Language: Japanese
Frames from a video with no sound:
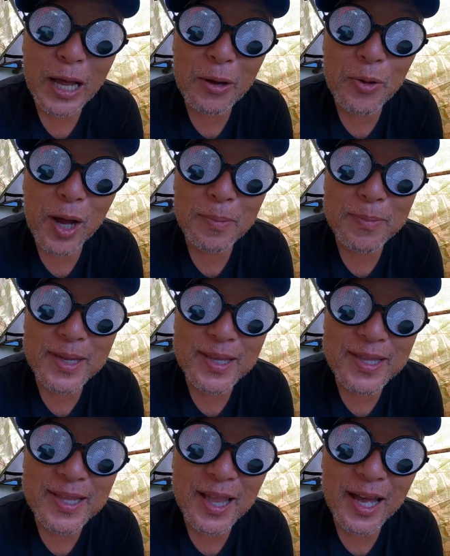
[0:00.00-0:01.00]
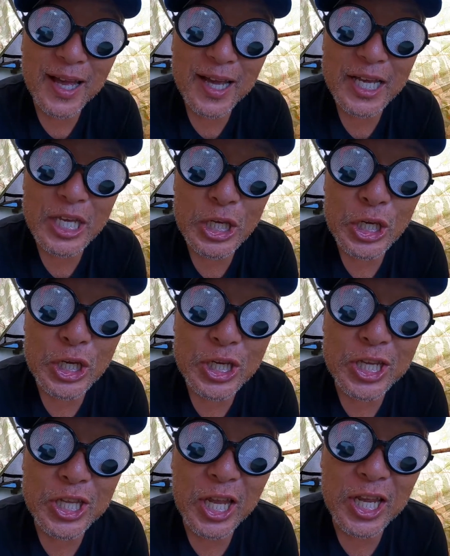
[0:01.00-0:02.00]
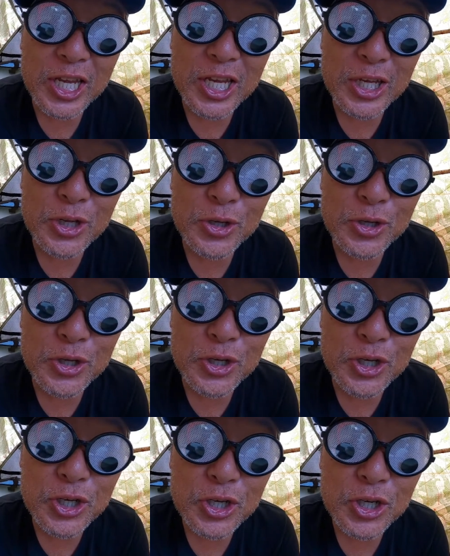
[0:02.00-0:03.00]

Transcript: らはみんな生きている。